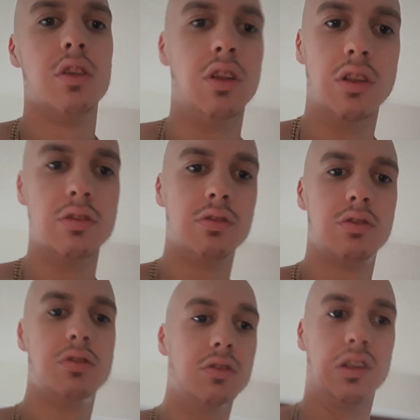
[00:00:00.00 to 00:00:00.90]
Ja.
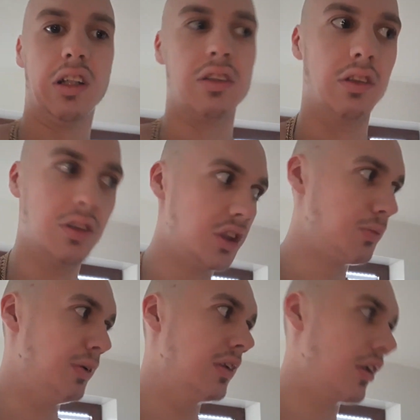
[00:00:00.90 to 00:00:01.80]
Und dann
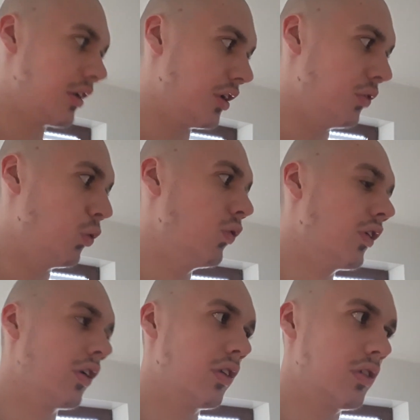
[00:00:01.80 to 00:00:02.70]
spielt
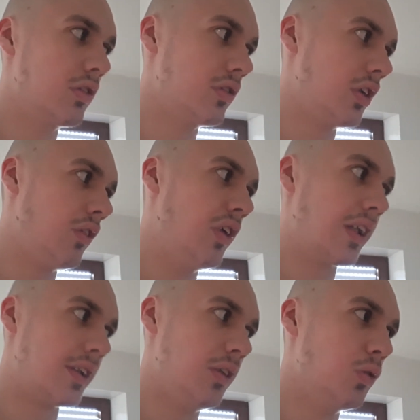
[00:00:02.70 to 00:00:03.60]
Juve. Ich will,
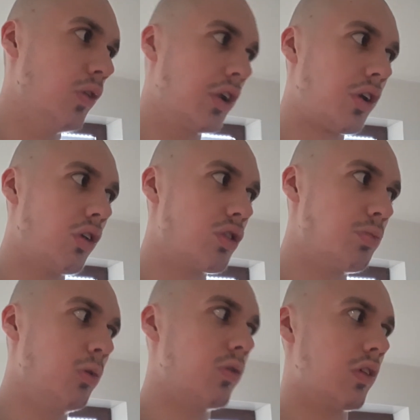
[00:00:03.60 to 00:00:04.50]
das Juve, ich gönn's
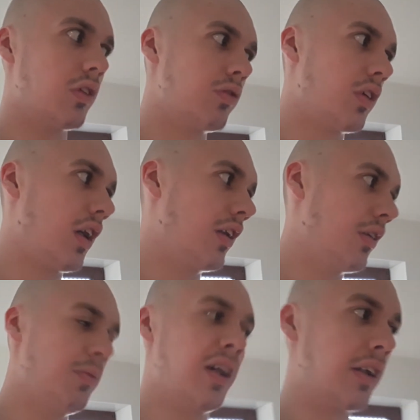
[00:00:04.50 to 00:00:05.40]
Buffon von
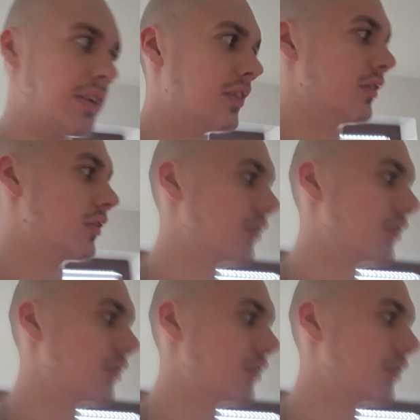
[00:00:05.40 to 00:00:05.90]
allem Herzen.